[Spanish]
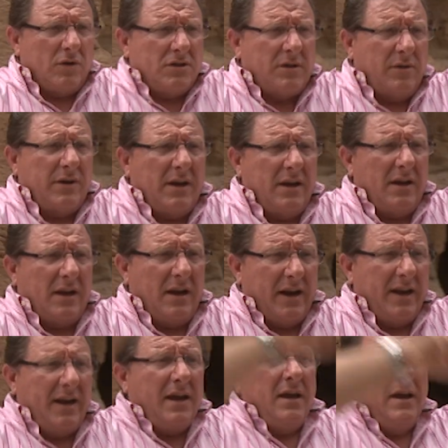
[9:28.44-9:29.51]
Cuando estaban en la
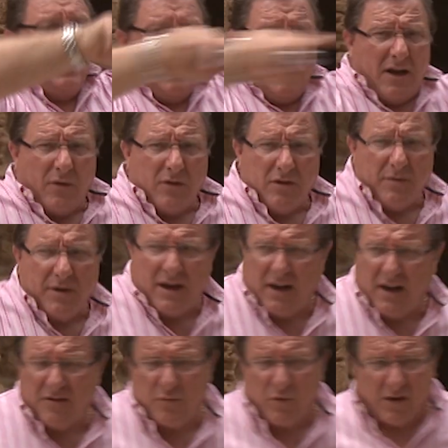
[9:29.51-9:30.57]
arena era cuando
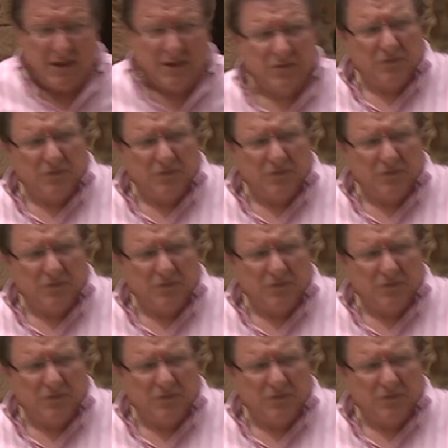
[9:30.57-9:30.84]
abrían las puertas.